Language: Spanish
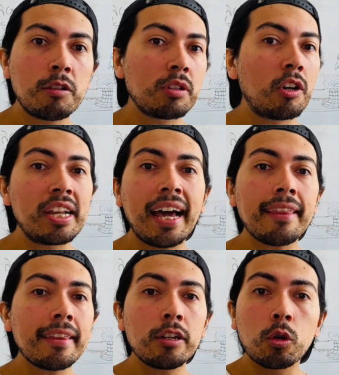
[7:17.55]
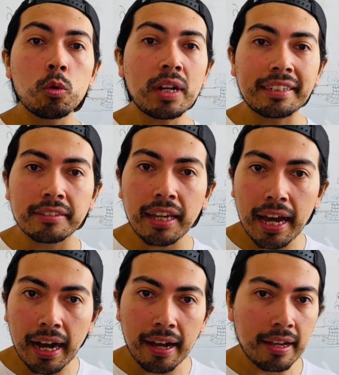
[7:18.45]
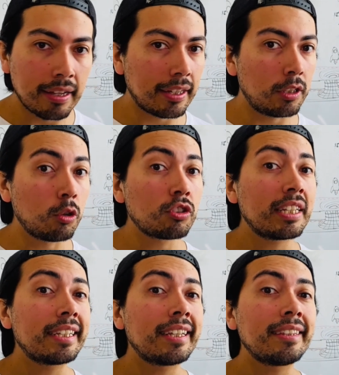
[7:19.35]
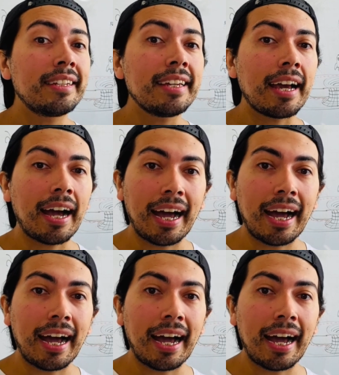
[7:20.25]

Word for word: una oleada de locura ciega que no se detendría